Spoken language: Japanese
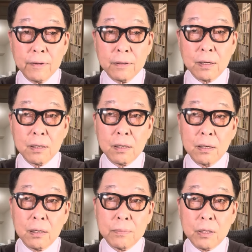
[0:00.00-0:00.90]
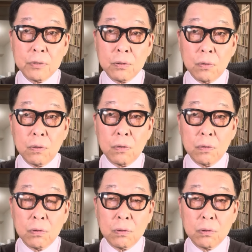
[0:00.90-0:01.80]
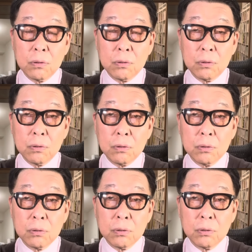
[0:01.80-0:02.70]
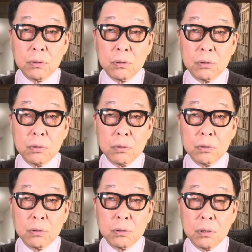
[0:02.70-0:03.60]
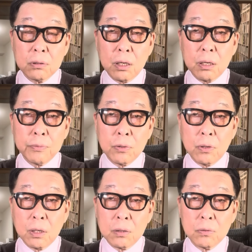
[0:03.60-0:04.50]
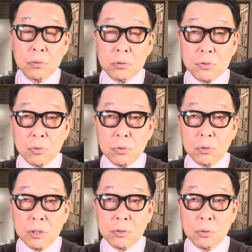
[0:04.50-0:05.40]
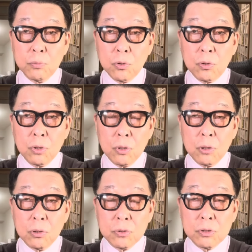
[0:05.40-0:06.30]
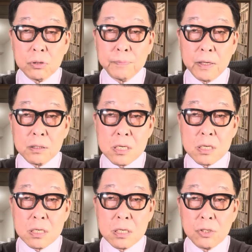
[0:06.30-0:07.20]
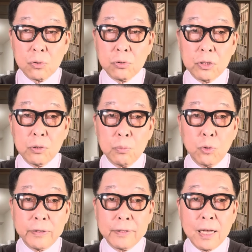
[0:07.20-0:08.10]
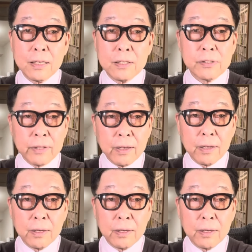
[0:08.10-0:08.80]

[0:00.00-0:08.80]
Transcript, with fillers: だから奄美の、テレビのあの情報だともうスーパーに食品のものがないですね。